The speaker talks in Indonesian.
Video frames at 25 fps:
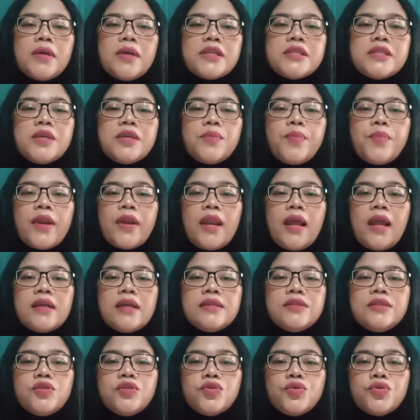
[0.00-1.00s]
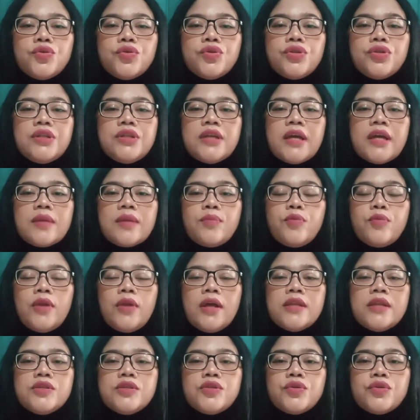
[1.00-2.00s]
Masih berlanjut dari
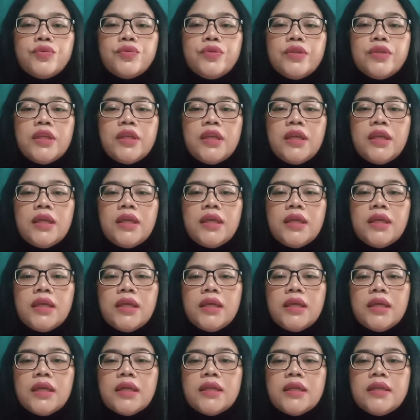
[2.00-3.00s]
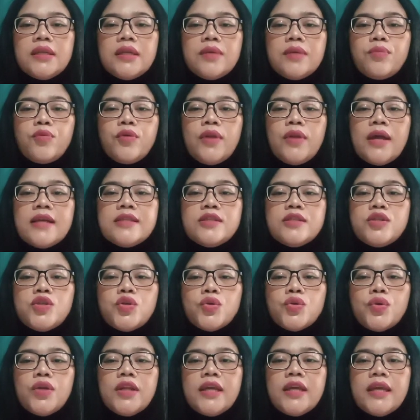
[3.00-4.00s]
bulan Juni, di bulan
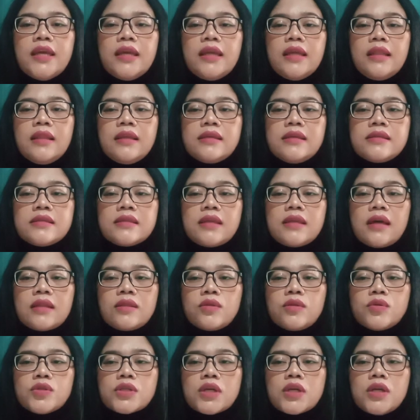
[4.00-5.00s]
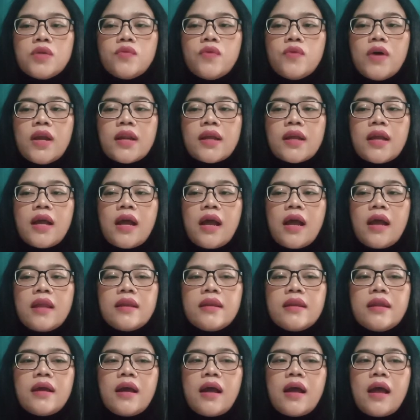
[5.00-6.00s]
Juli ini status keluarga
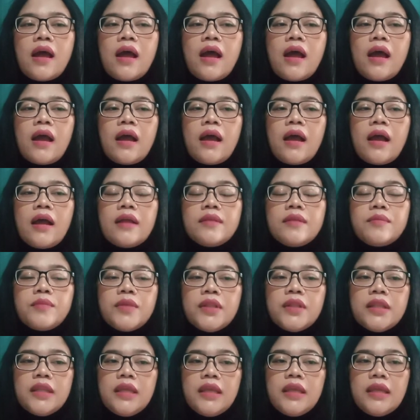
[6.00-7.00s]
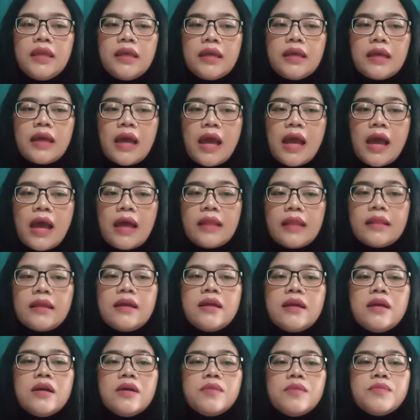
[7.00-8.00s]
Anda akan
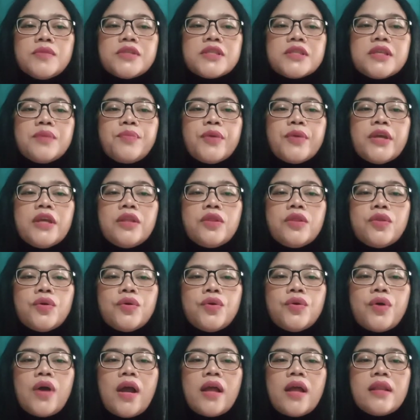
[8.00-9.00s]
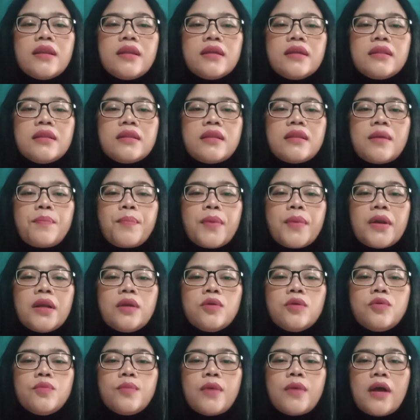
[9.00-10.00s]
meningkat Meski begitu, Anda tetap
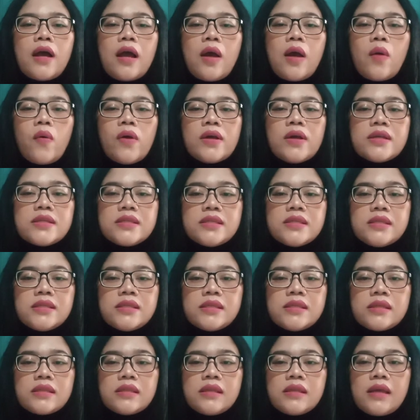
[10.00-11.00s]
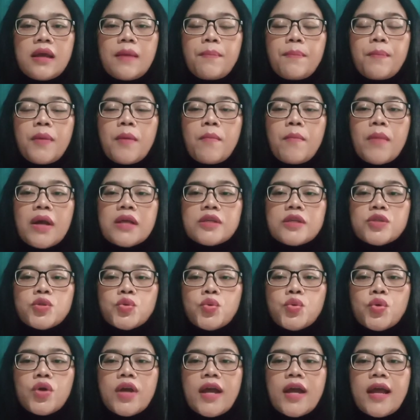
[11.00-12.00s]
perlu mengawasi setiap
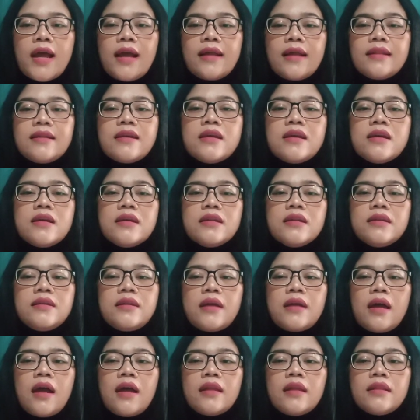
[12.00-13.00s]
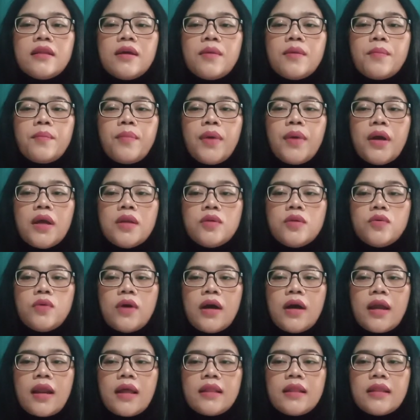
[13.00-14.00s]
pemasukan dan
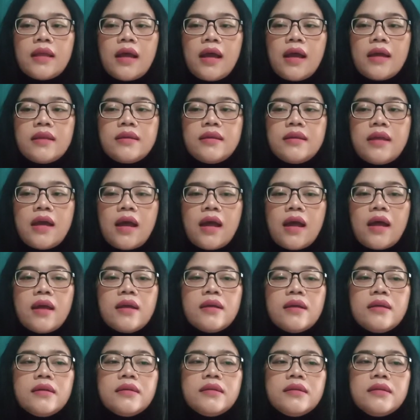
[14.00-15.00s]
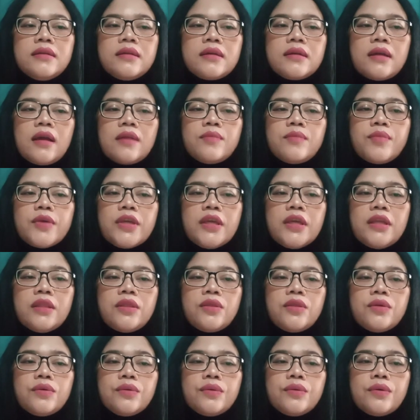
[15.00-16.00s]
pengeluaran Anda. Dengan
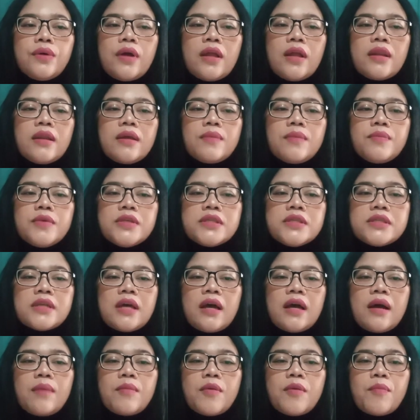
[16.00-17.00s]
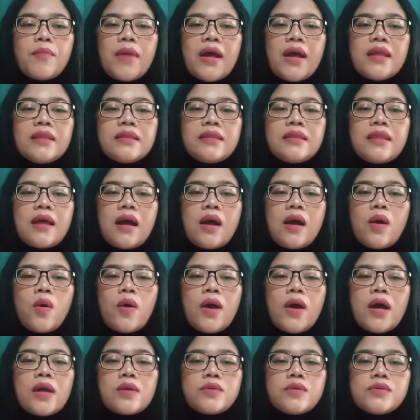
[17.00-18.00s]
begitu, Anda bisa memantau
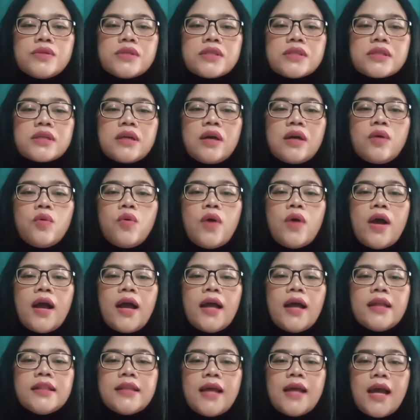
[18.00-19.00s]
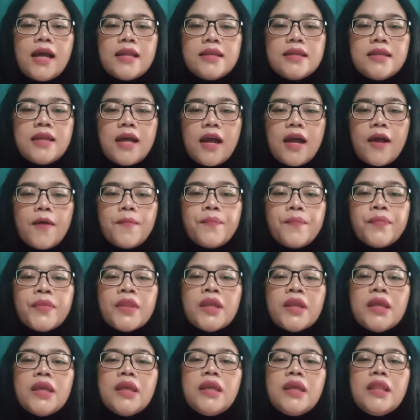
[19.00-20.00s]
arus keuangan Anda.
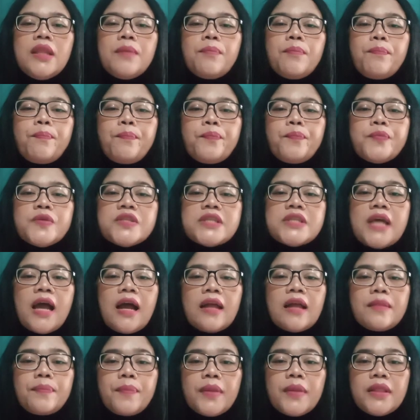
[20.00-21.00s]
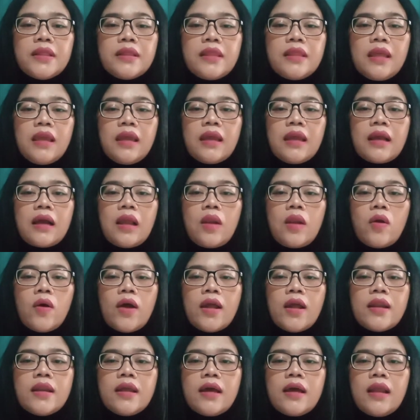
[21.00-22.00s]
Ini sangat penting kalau
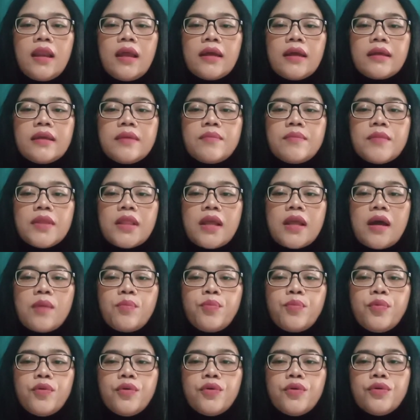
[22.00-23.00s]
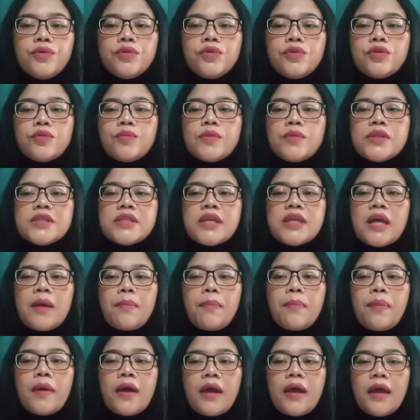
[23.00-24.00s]
Anda lagi menabung untuk
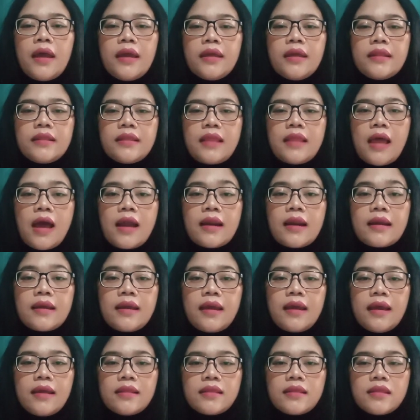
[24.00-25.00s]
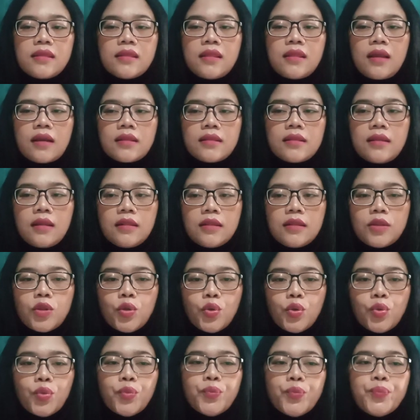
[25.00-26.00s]
mencapai target
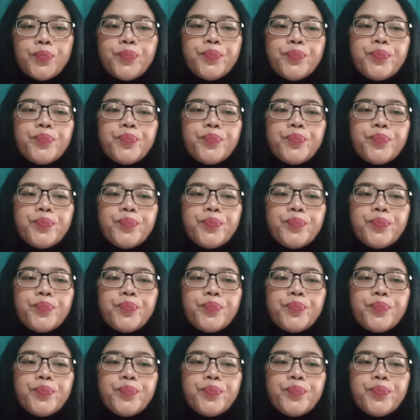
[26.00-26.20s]
tertentu.